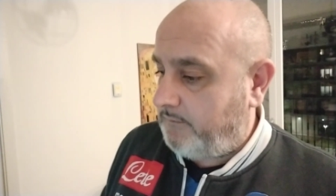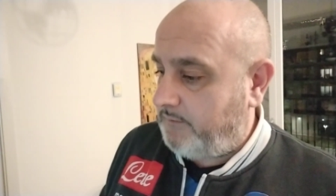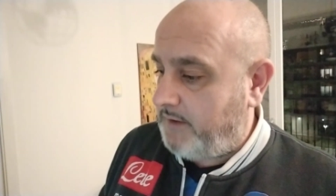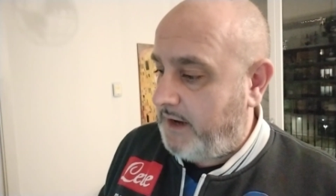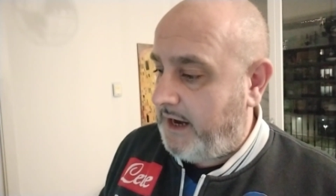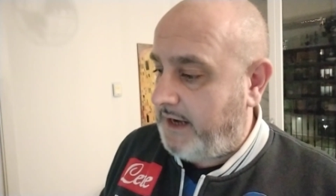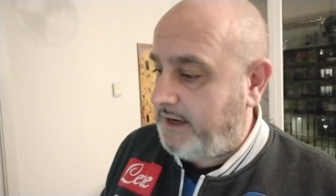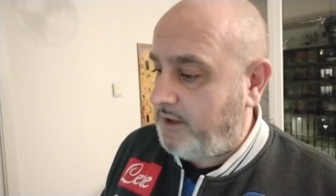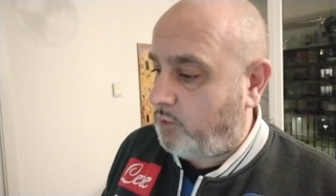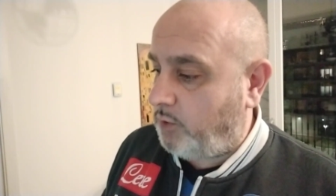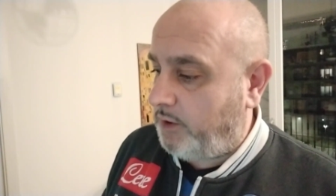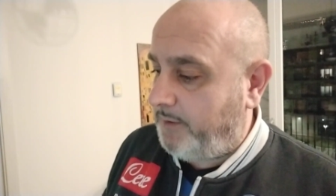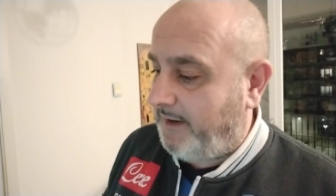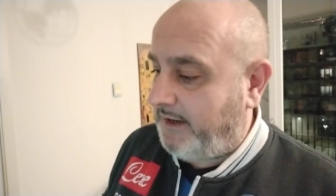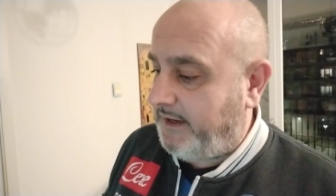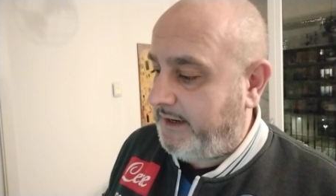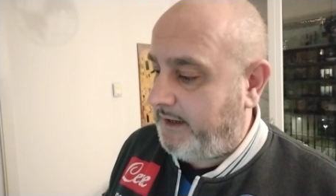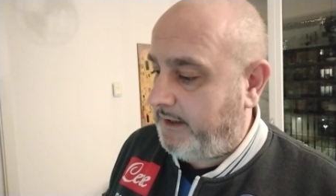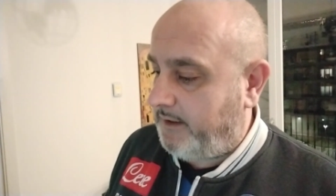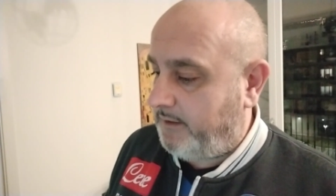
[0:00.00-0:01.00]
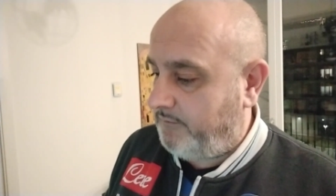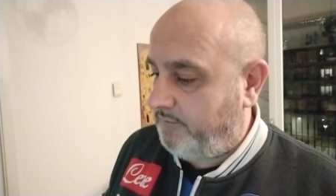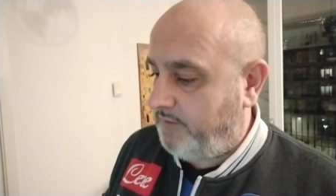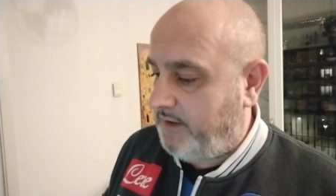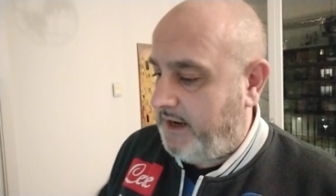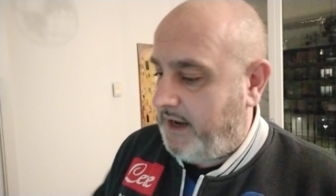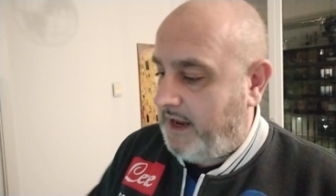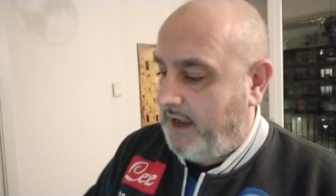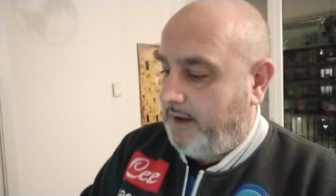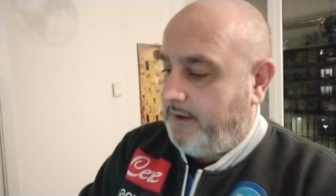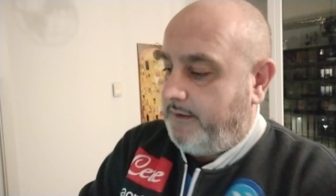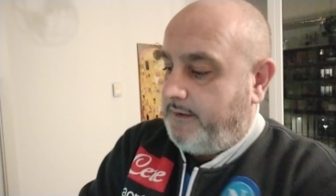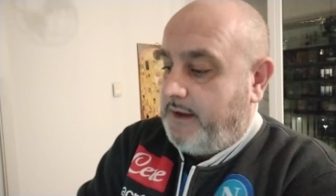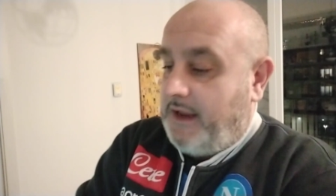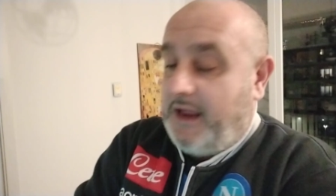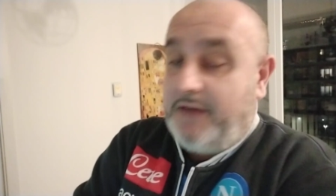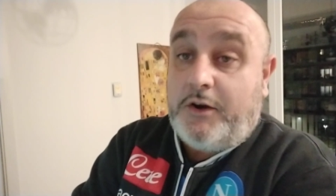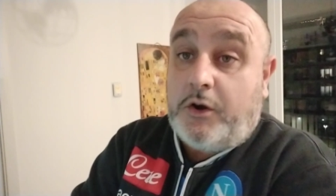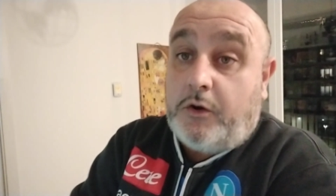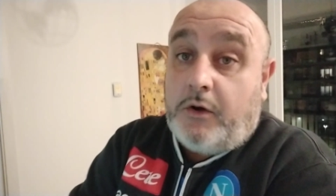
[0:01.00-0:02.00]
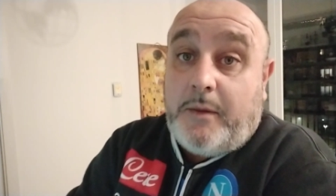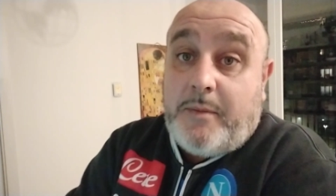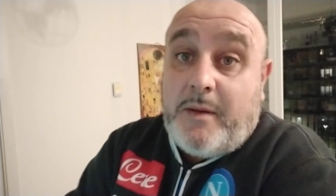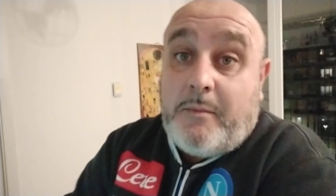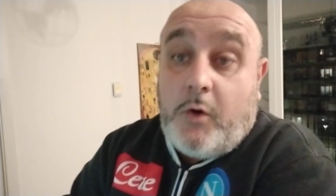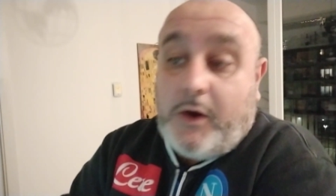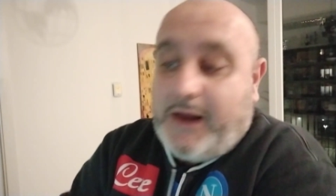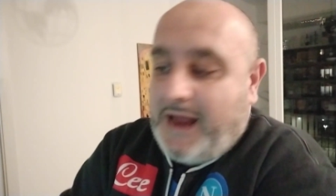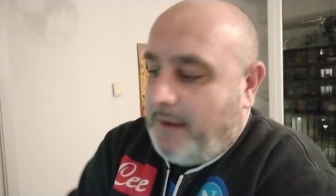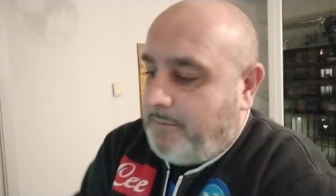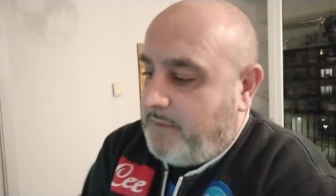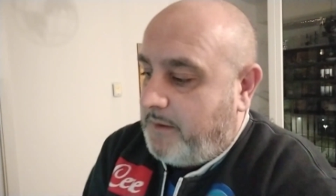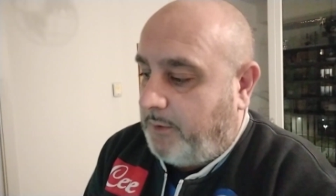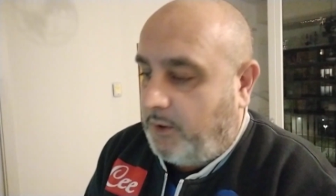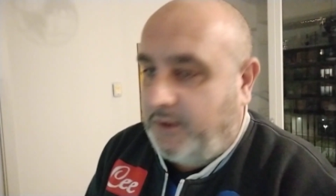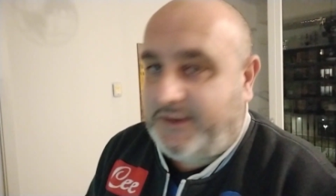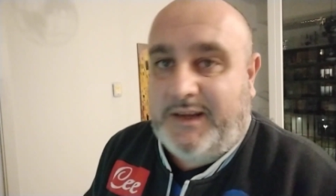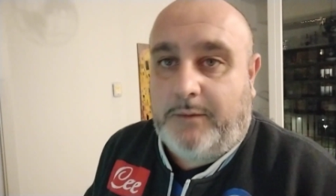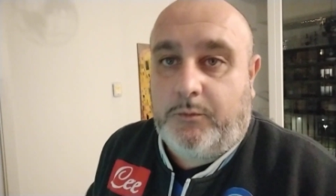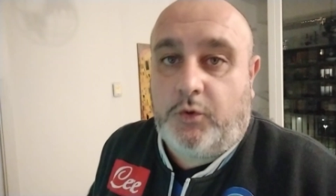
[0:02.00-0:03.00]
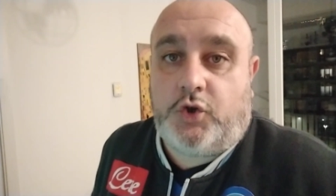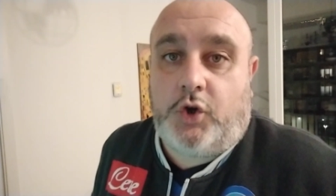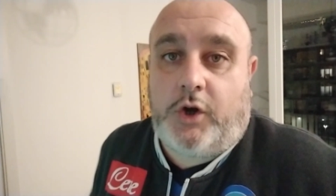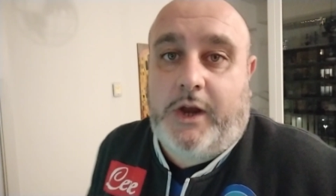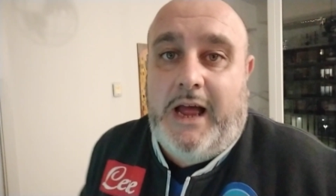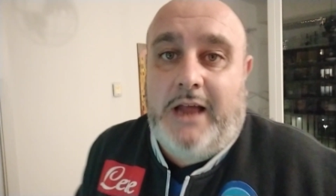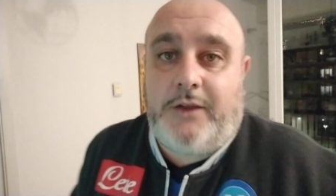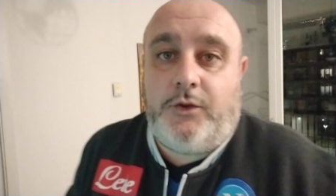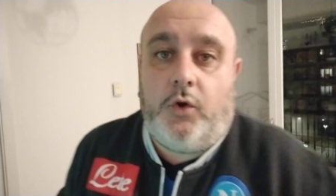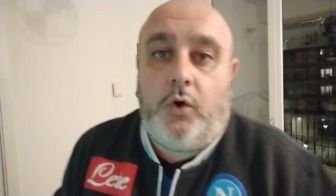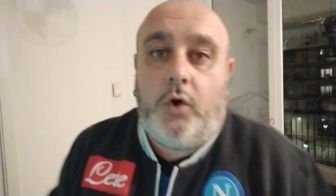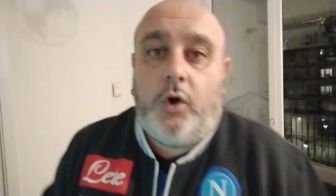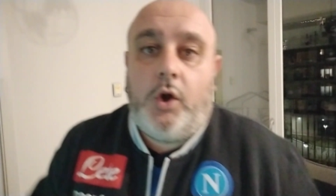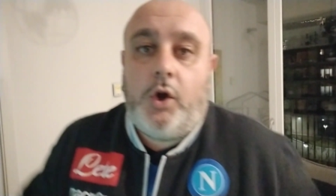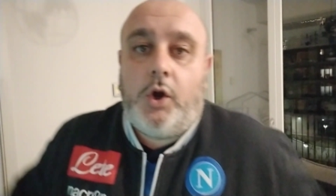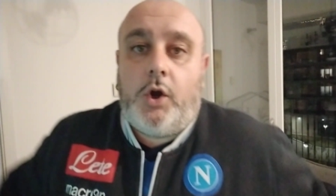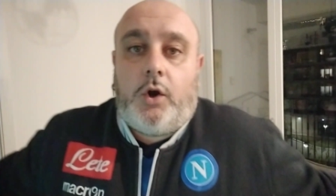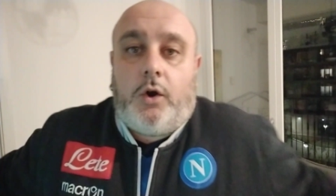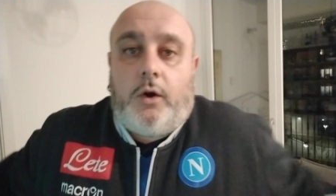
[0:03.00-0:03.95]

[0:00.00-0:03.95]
Vieni Koulibaly, via. È vero che non abbiamo cambi, però stiamo giocando